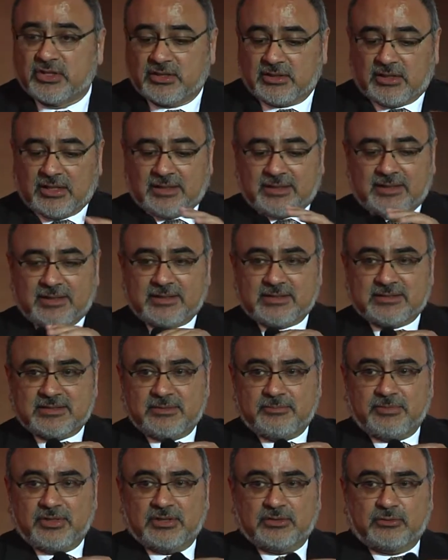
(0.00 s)

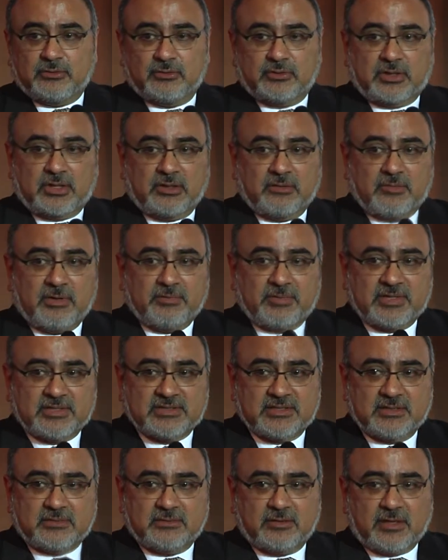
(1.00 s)
agradecimientos que me
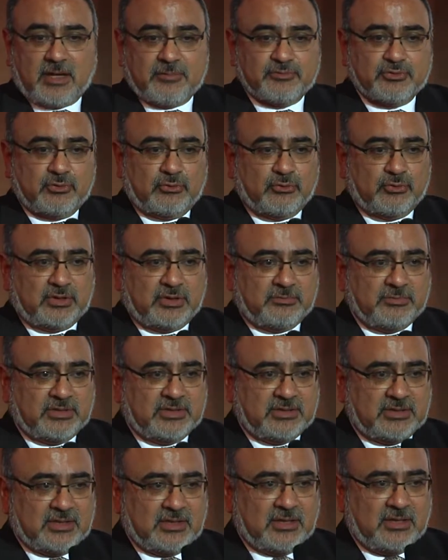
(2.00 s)
parecen
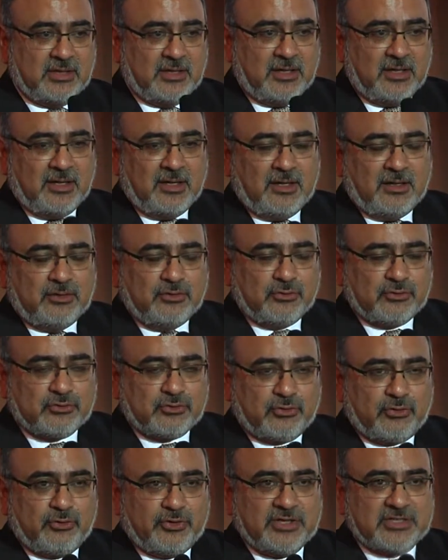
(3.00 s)
absolutamente no
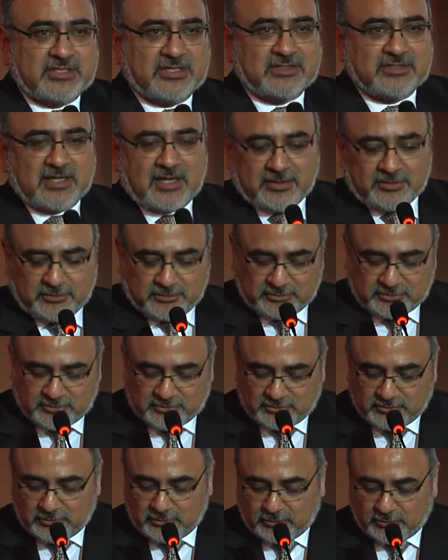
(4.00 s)
solo necesarios,
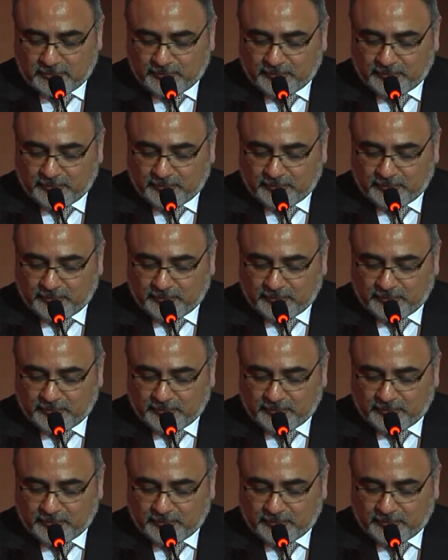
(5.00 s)
sino